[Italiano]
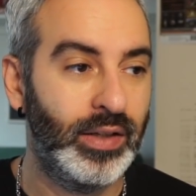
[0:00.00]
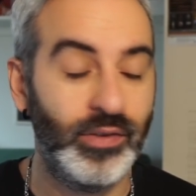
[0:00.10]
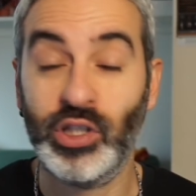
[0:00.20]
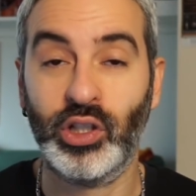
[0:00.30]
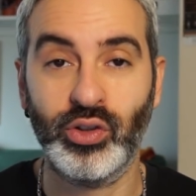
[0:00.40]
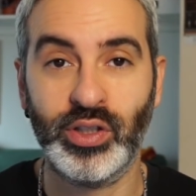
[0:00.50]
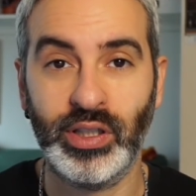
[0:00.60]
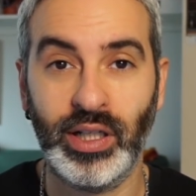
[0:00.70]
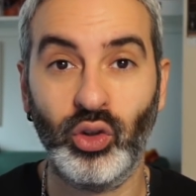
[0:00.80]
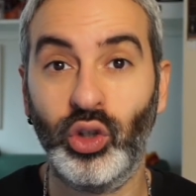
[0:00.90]
visto e
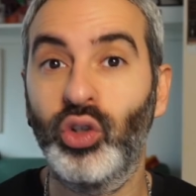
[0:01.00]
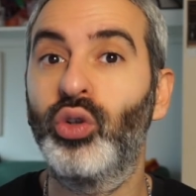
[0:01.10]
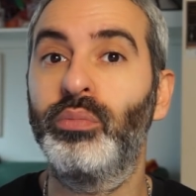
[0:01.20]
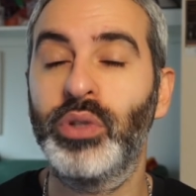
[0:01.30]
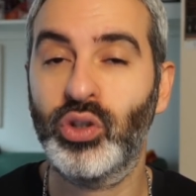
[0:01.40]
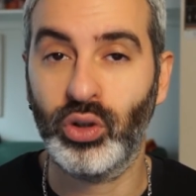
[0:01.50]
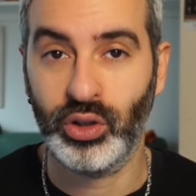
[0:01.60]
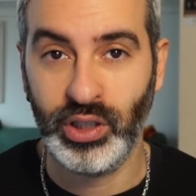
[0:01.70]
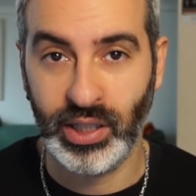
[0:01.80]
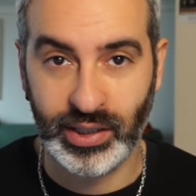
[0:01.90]
considerato che non
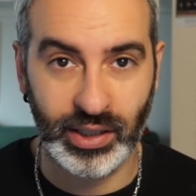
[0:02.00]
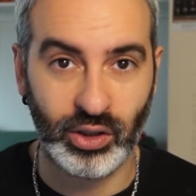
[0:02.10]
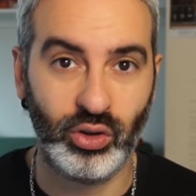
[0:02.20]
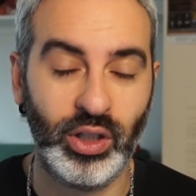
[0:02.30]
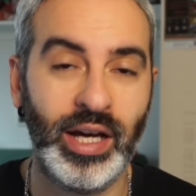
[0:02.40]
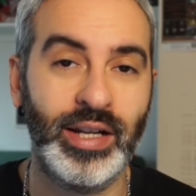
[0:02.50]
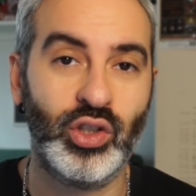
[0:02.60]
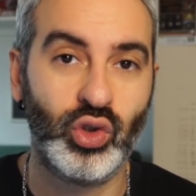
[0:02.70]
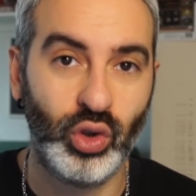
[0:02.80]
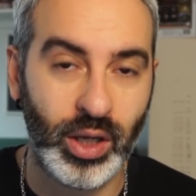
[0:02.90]
bisogna calcolare
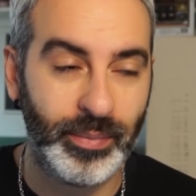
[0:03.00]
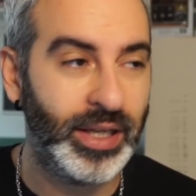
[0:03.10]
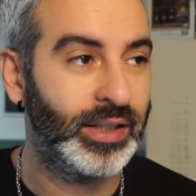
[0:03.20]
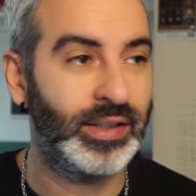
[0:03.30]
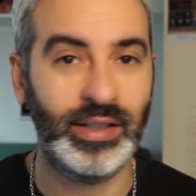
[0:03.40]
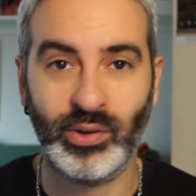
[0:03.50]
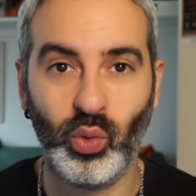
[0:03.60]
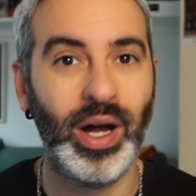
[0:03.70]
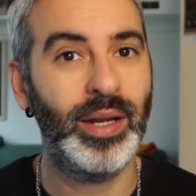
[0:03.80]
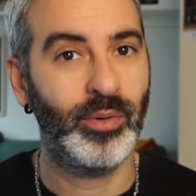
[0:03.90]
solamente
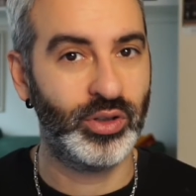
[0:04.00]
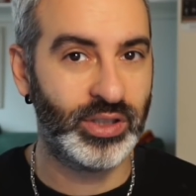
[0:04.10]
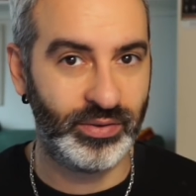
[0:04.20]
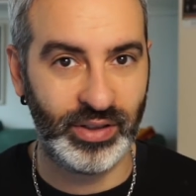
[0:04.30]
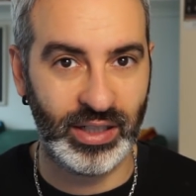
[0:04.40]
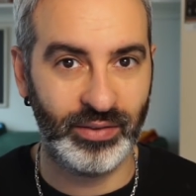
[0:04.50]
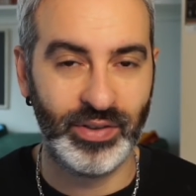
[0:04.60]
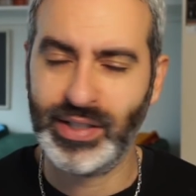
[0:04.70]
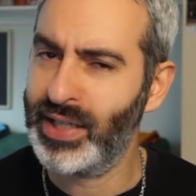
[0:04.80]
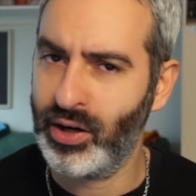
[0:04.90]
quale mossa farà
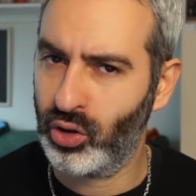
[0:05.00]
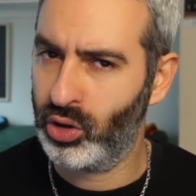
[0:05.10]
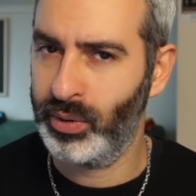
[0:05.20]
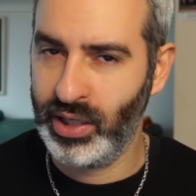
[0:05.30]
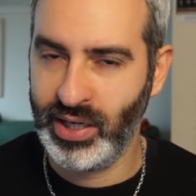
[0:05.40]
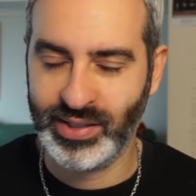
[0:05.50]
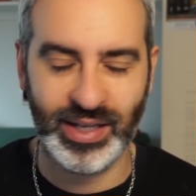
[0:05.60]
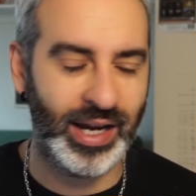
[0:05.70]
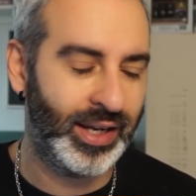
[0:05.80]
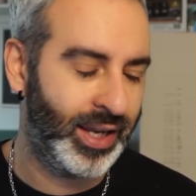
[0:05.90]
l'avversario come negli
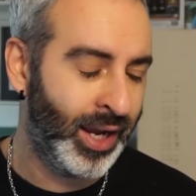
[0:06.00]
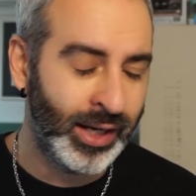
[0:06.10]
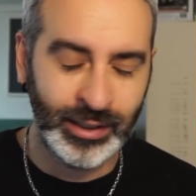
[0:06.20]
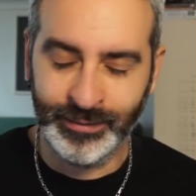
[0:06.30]
scacchi,